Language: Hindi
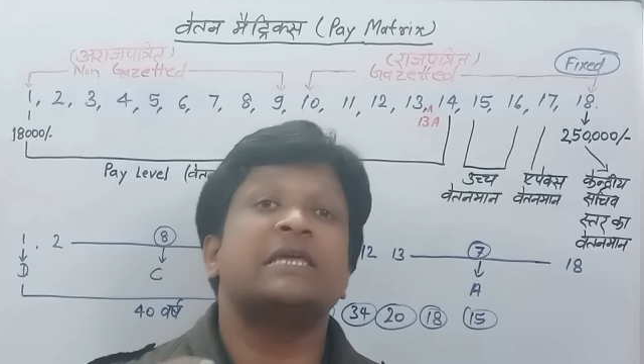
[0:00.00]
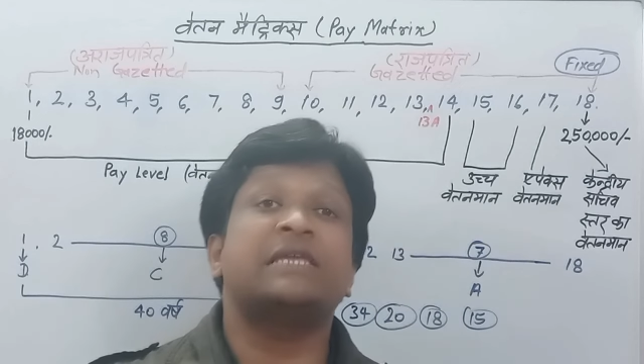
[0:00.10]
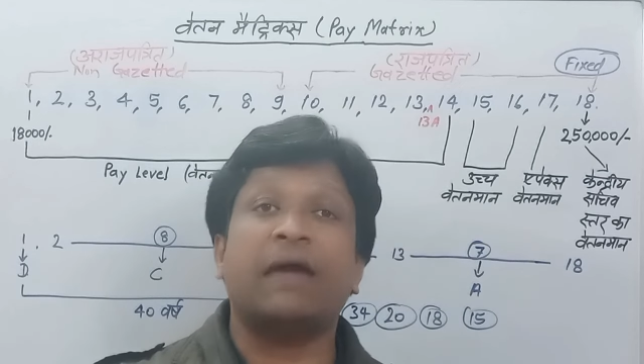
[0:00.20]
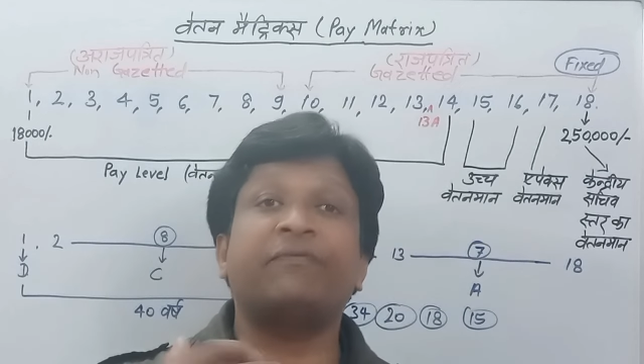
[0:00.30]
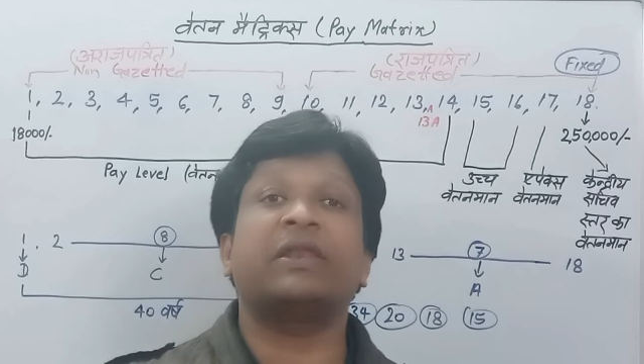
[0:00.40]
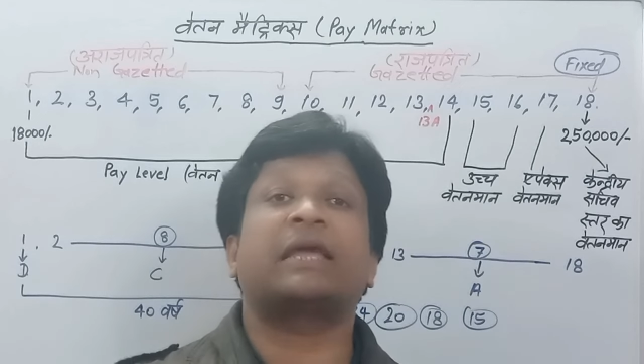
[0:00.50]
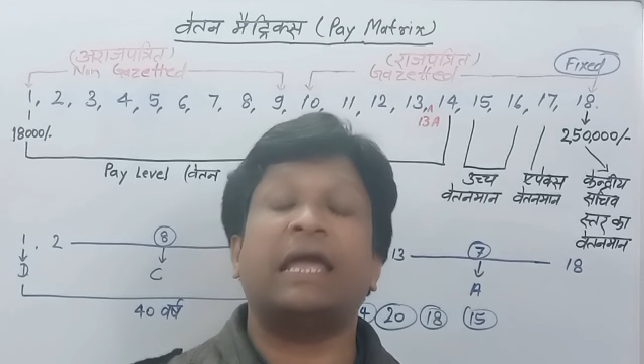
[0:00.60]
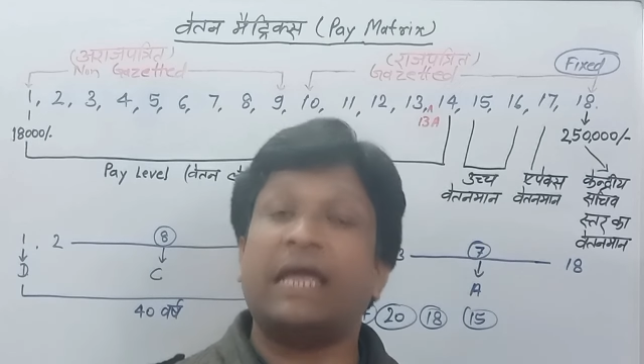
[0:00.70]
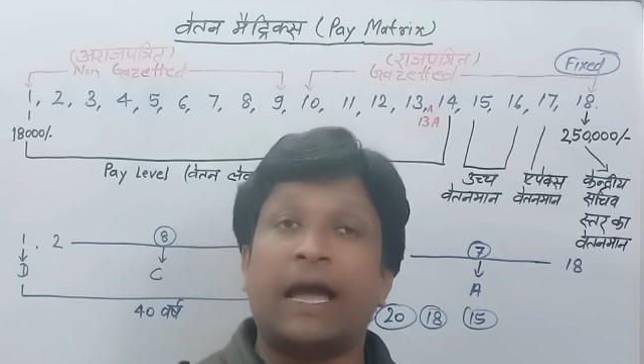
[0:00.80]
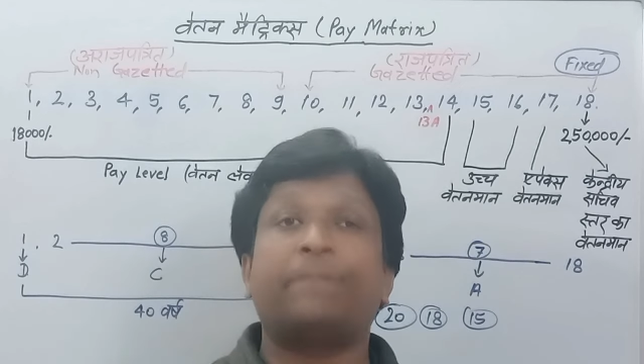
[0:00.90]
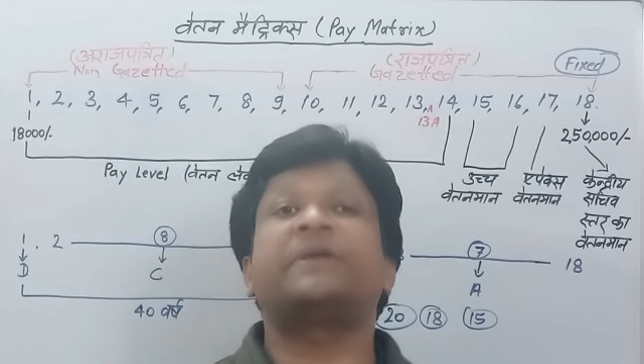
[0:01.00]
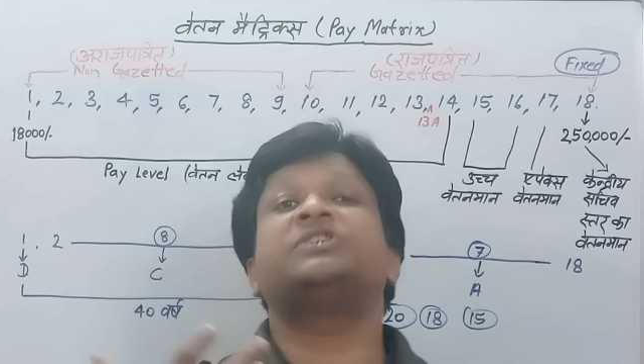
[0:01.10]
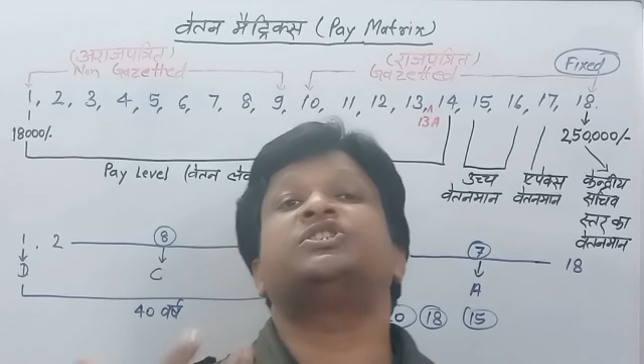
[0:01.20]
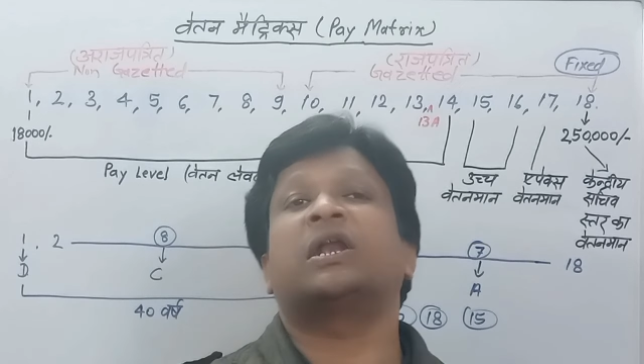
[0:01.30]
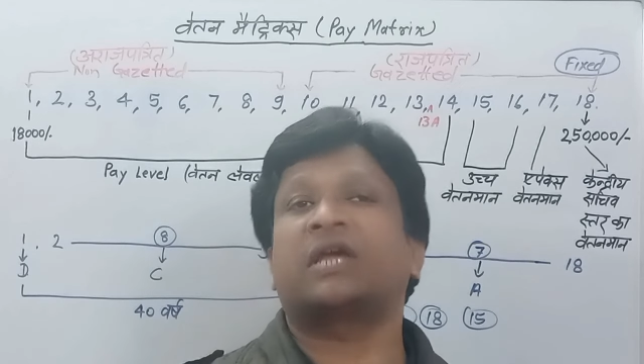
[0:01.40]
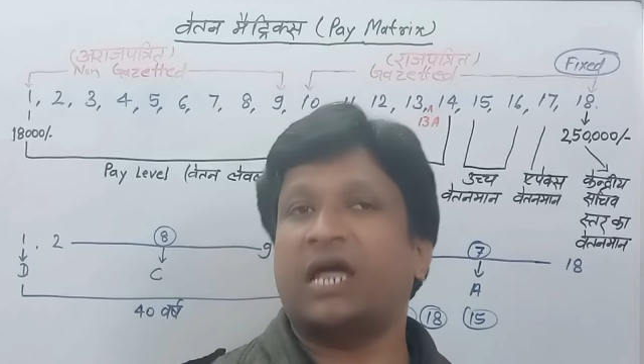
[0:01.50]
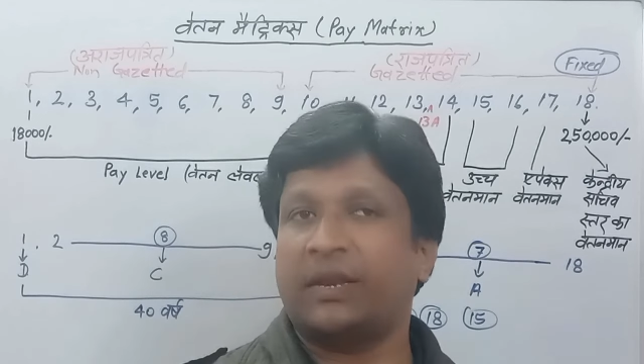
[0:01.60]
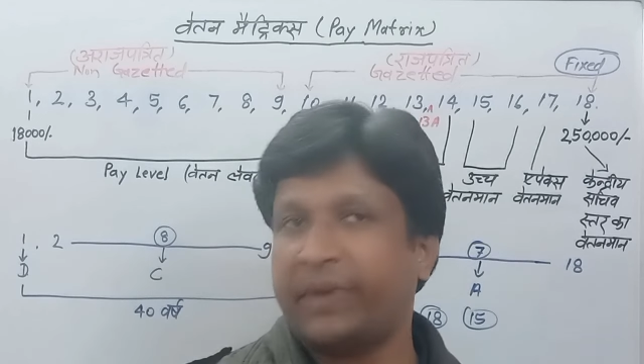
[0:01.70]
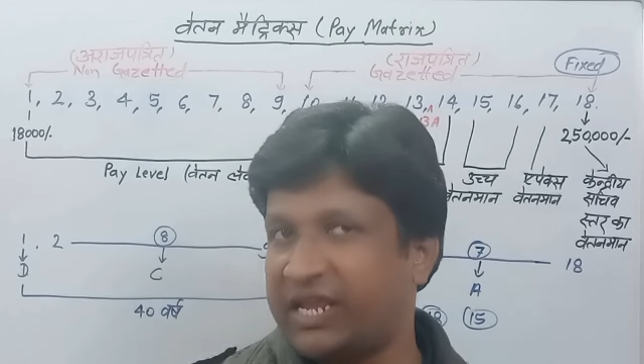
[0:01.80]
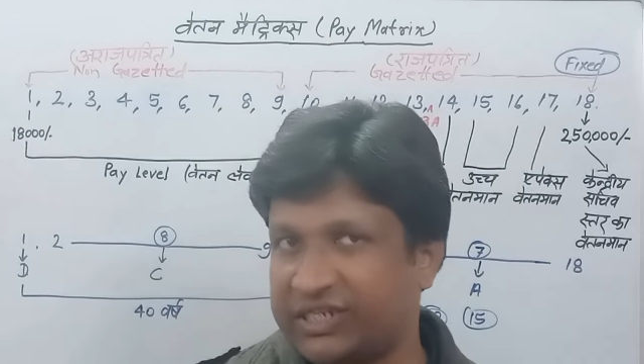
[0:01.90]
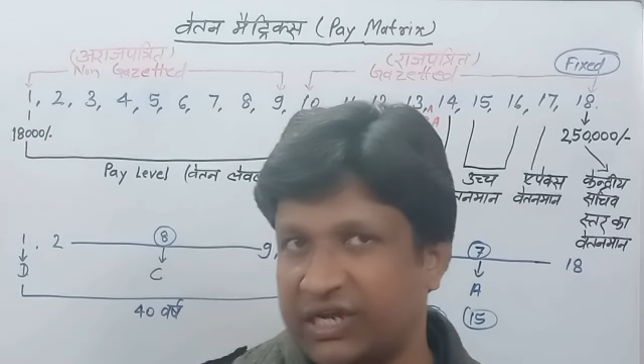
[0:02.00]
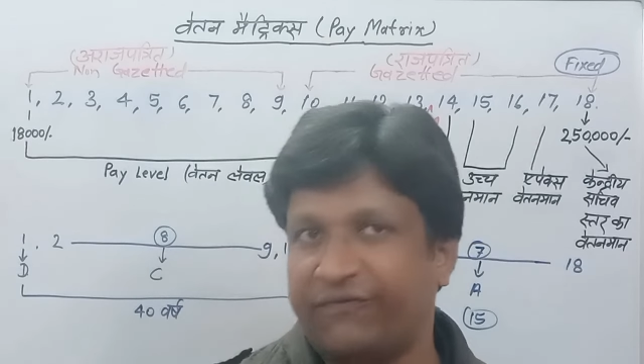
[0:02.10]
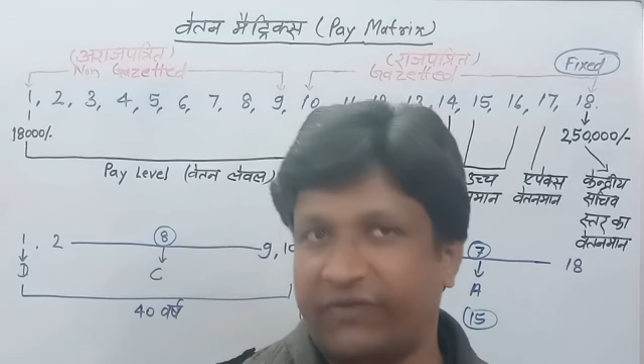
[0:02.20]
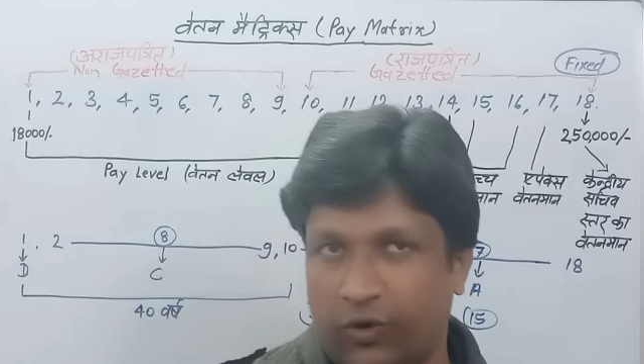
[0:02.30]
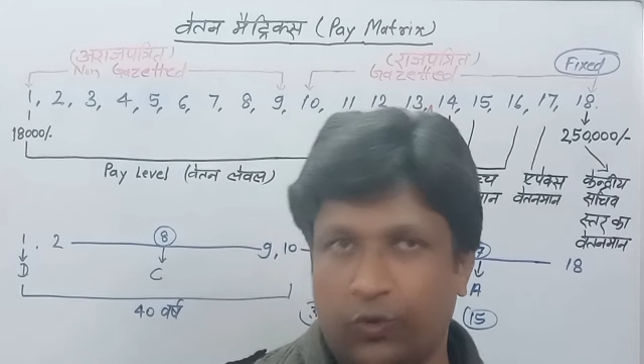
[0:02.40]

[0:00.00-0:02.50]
या फिर कहें आपकी जानकारी में इजाफा